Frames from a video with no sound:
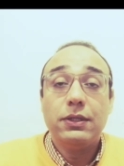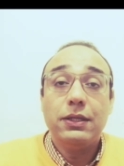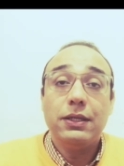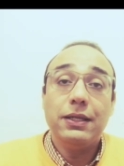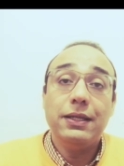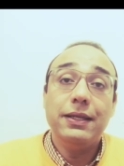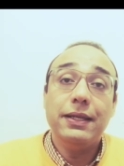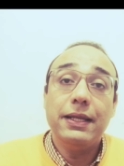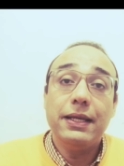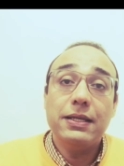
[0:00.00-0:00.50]

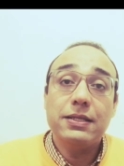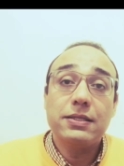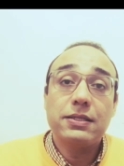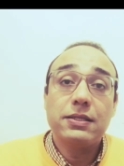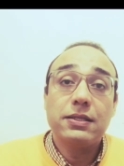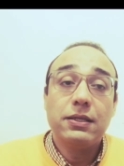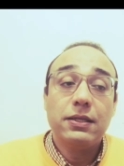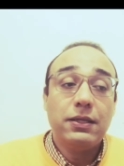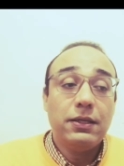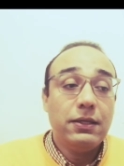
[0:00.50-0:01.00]
للناس
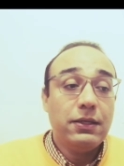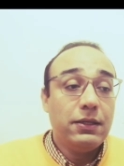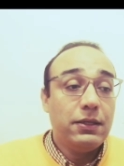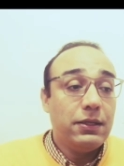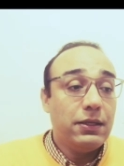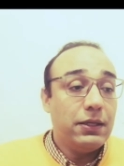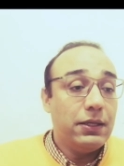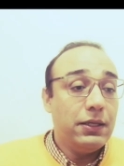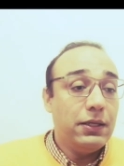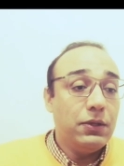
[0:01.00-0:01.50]

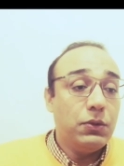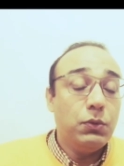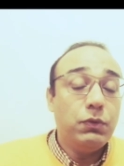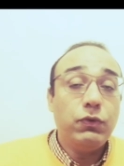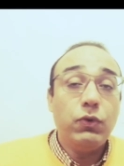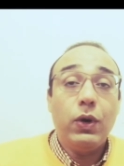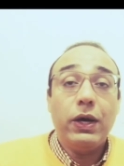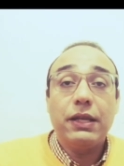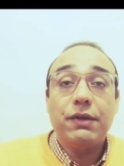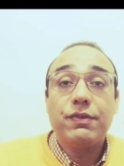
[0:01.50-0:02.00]
آه،
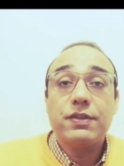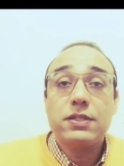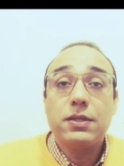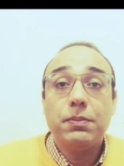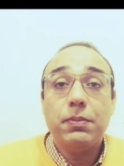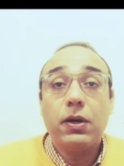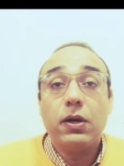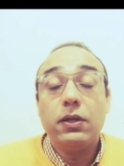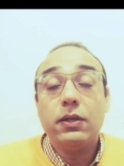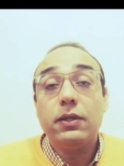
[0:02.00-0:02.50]
وفي واحده فازت
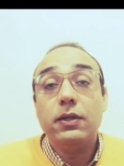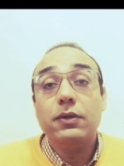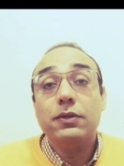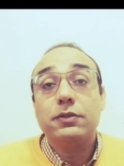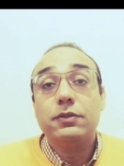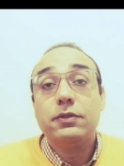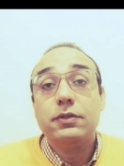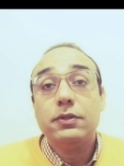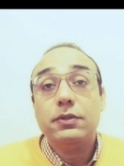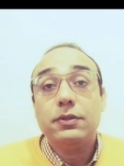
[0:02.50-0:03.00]

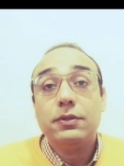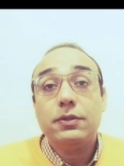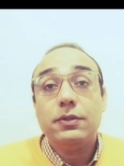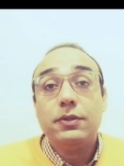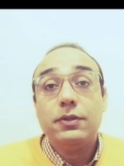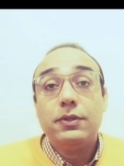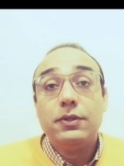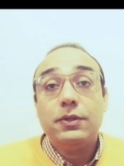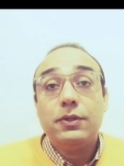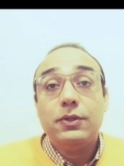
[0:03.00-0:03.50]
بخلاط
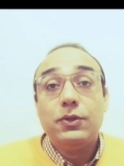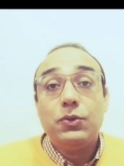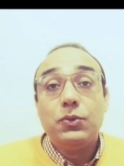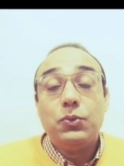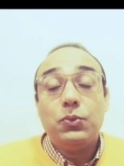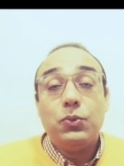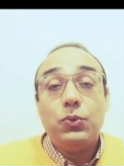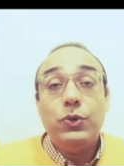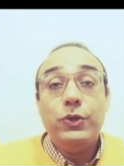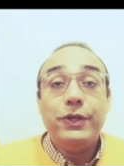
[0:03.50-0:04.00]

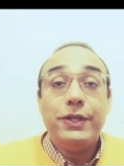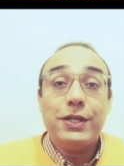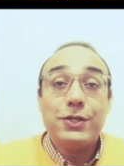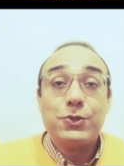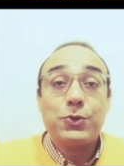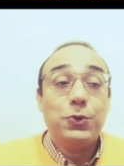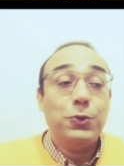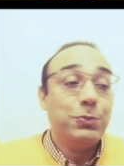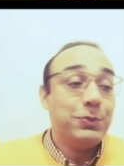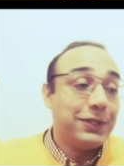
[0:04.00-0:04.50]

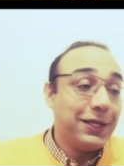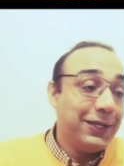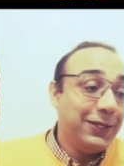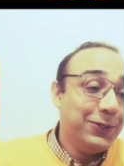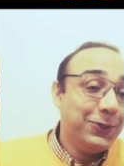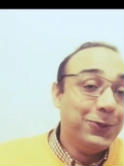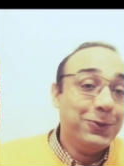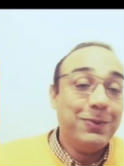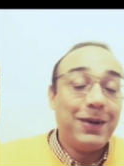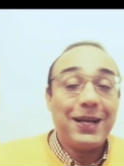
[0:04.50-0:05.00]
والناس جم تاني
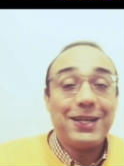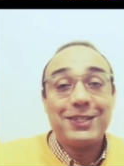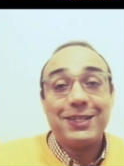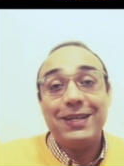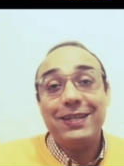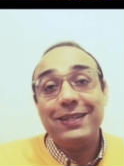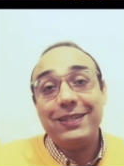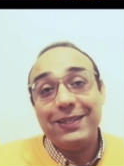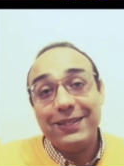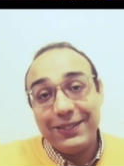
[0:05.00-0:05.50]
يوم
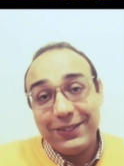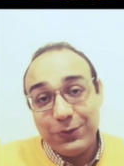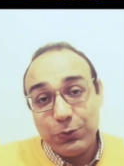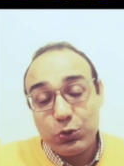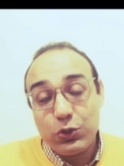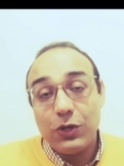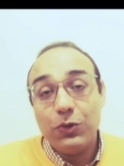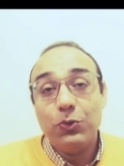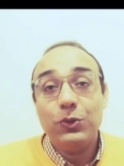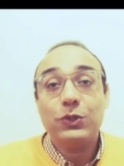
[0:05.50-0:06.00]
عشان
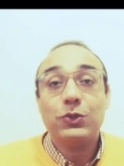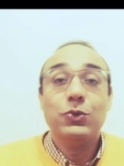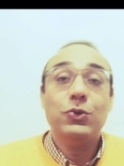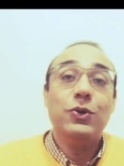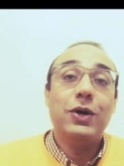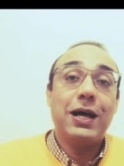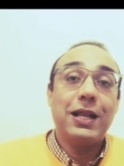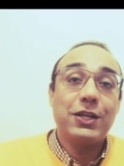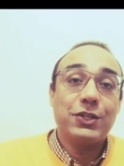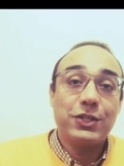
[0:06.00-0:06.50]

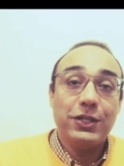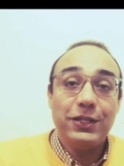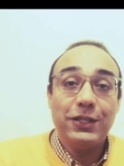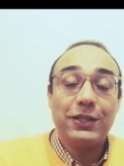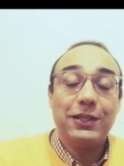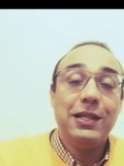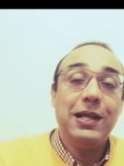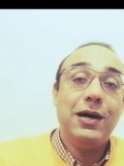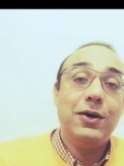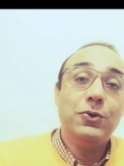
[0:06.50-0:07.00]
يصوتوا علشان
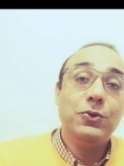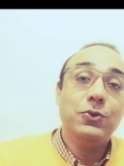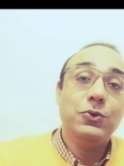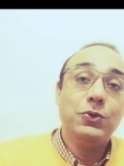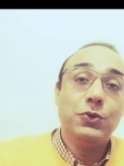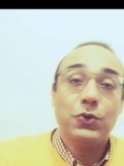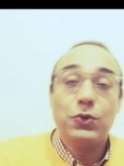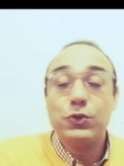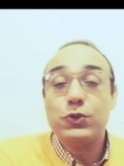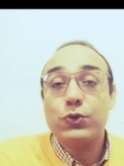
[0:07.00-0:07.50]
يطلعوا
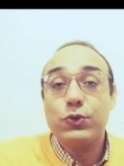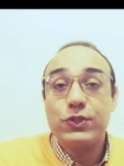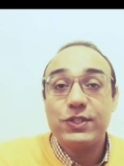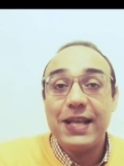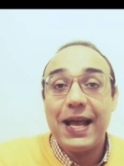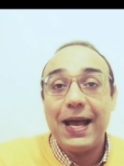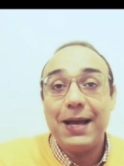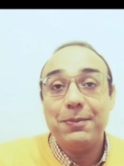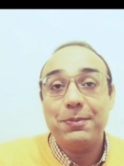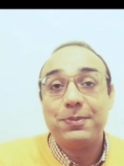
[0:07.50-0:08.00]
يخشوا
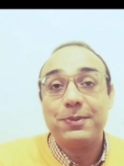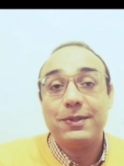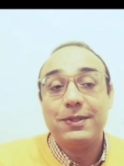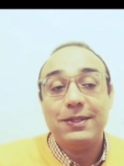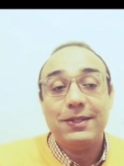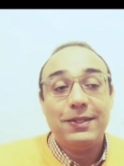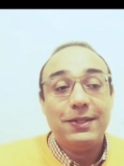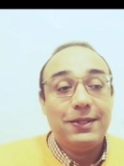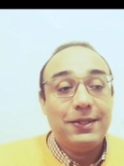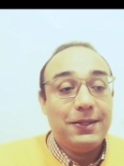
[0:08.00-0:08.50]
السحب
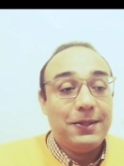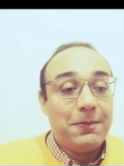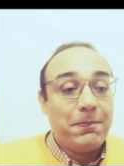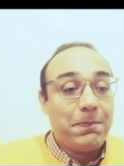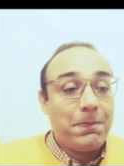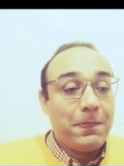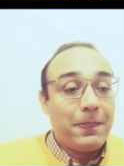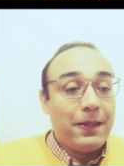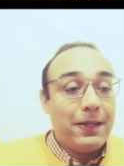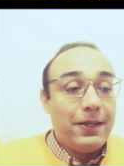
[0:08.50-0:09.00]

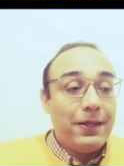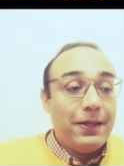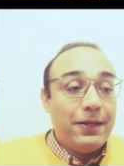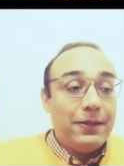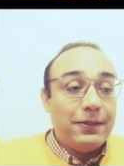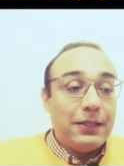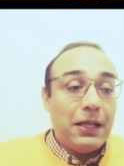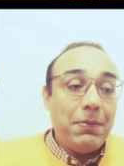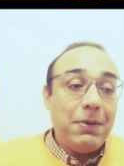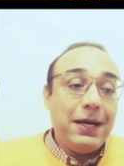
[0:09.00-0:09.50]

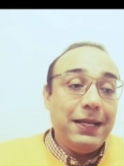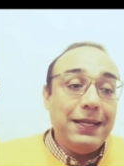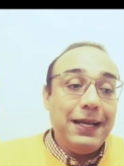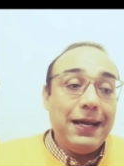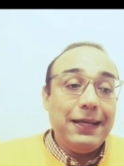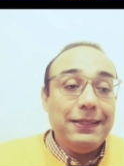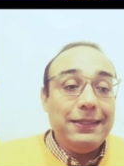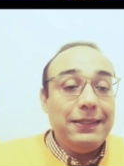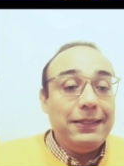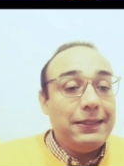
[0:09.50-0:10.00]
طبعا
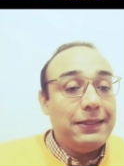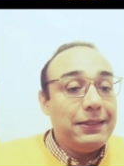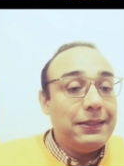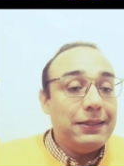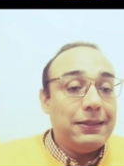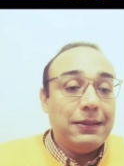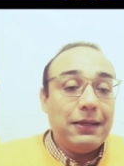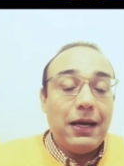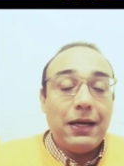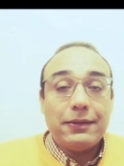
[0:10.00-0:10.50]
يعني
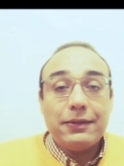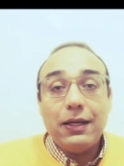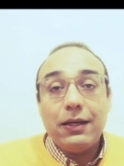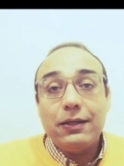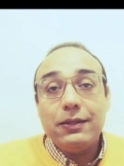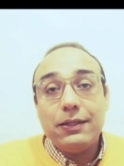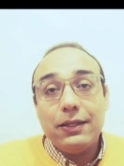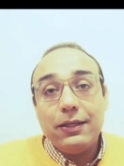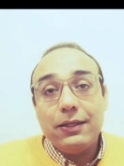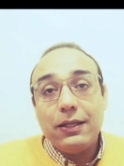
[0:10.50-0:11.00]

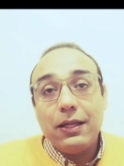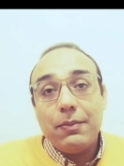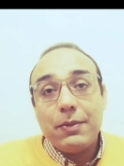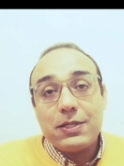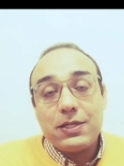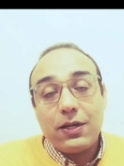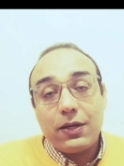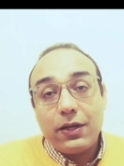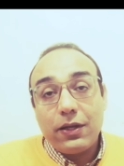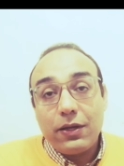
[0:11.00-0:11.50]
اعتقد ان ده
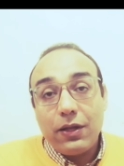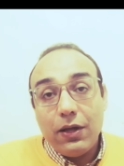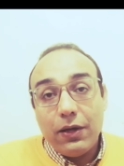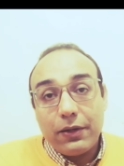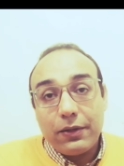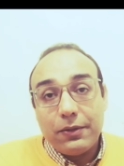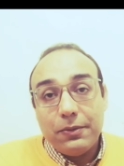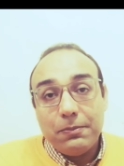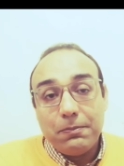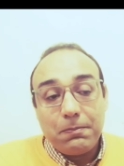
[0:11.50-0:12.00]
مظهر غير
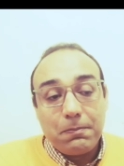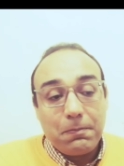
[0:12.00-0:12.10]
لائق